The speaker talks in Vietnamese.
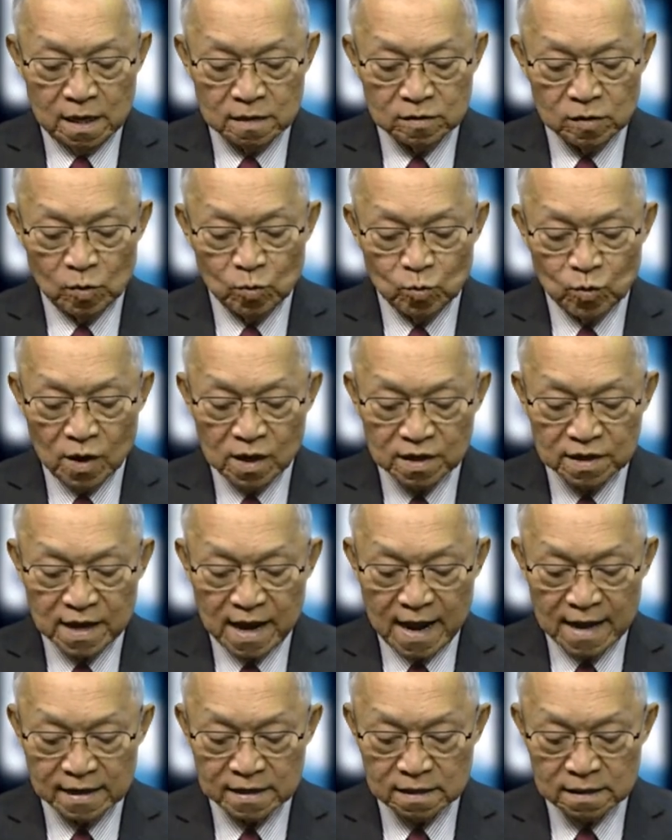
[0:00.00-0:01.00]
Trung Quốc
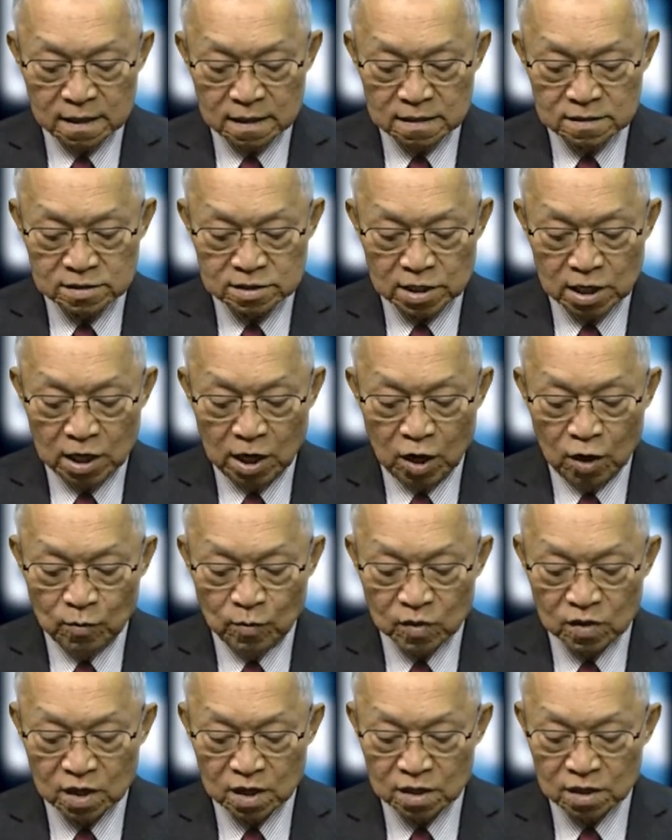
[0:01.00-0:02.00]
đang sở hữu
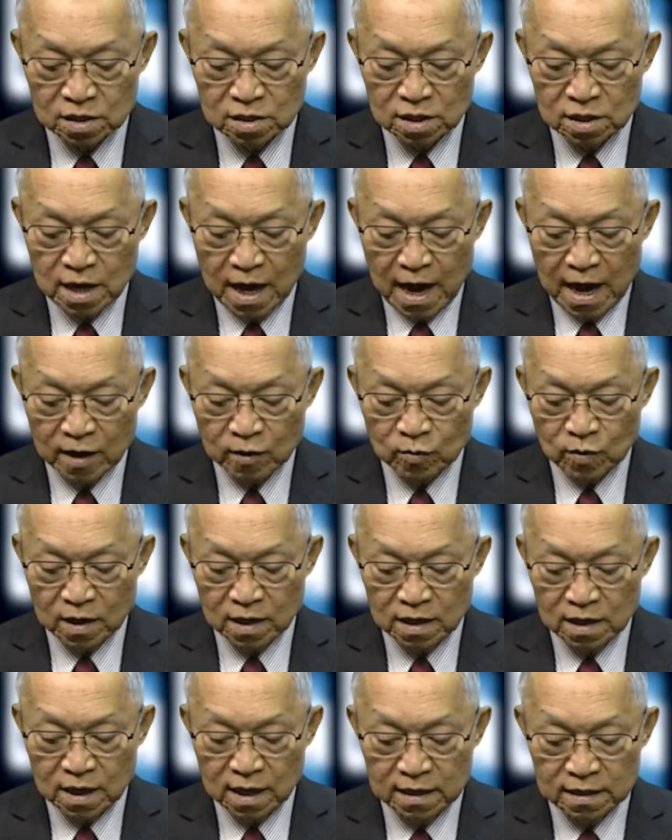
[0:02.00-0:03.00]
một lực lượng hải
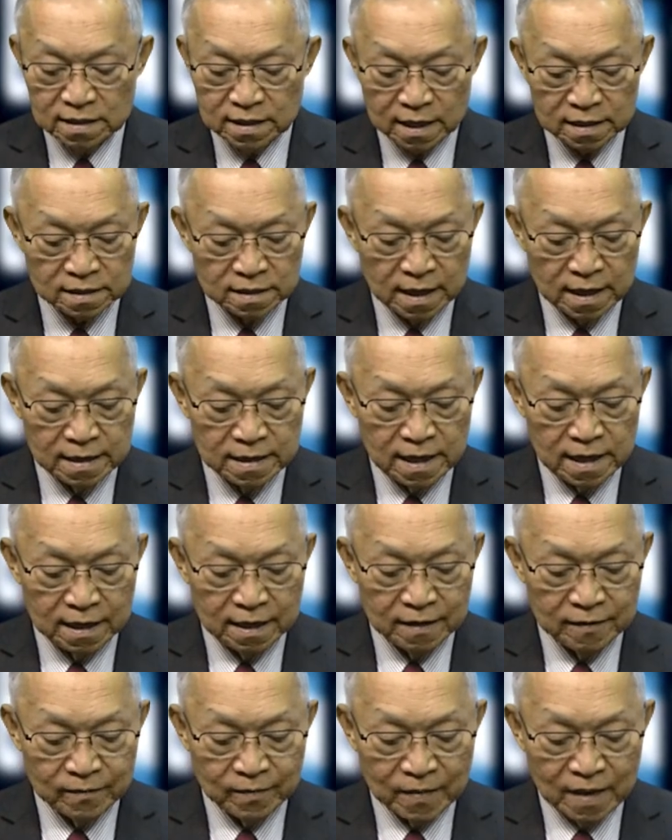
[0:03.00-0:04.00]
quân lớn nhất thế giới